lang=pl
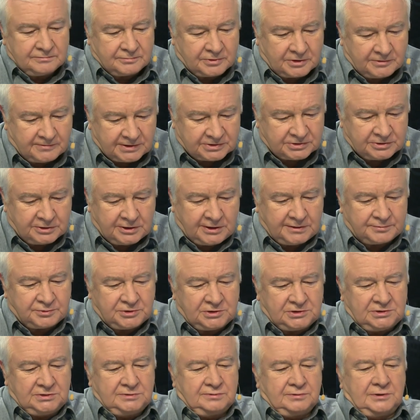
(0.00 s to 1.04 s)
prowadzona
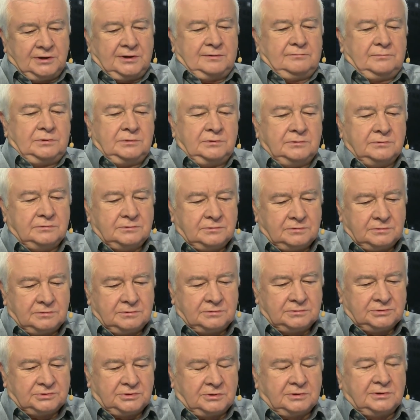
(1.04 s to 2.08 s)
przeciw nam
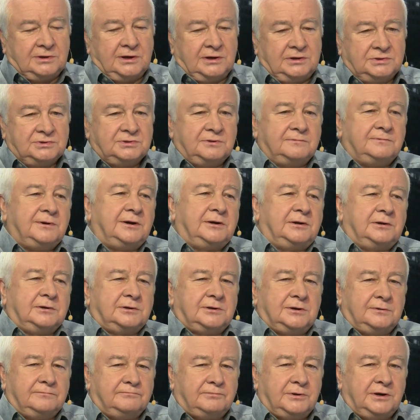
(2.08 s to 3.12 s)
e, zorganizowana
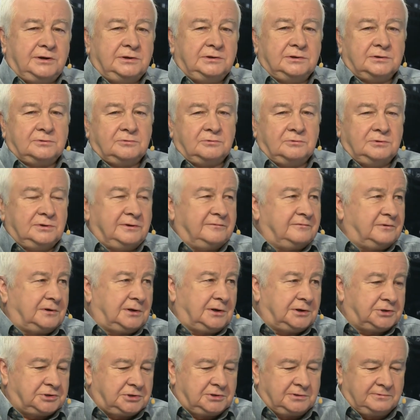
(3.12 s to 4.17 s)
kampania, którą ja
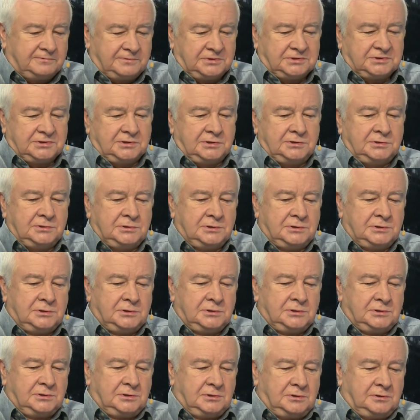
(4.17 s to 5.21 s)
wyraźnie widzę.
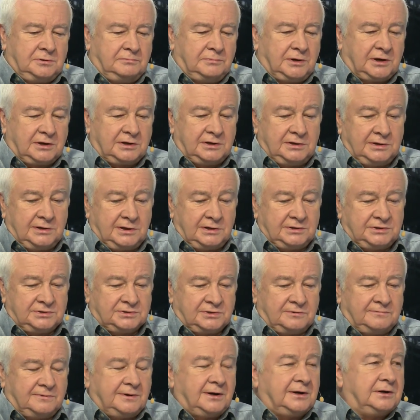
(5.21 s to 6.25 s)

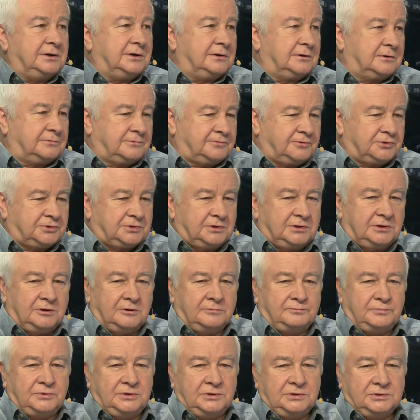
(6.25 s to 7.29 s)
Marginalizowania, tworzenia
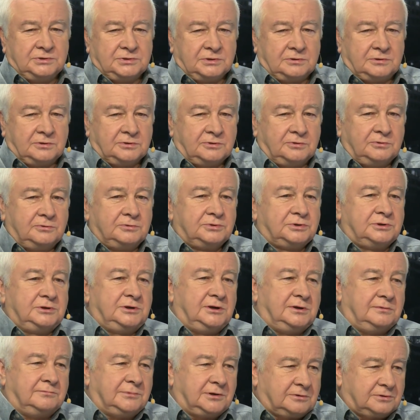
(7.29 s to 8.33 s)
opinii, że kodu już
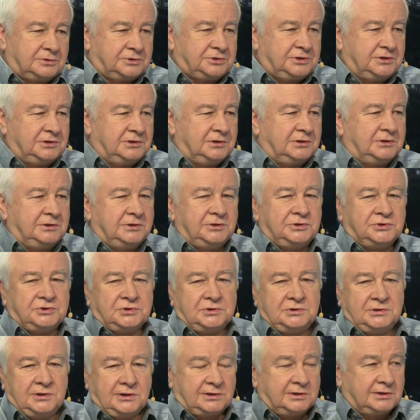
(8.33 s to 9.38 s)
nie ma, kod się nie liczy
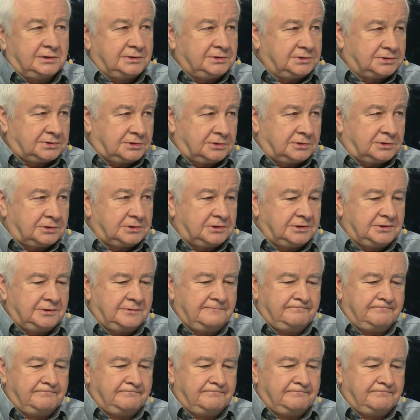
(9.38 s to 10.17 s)
i takie historie.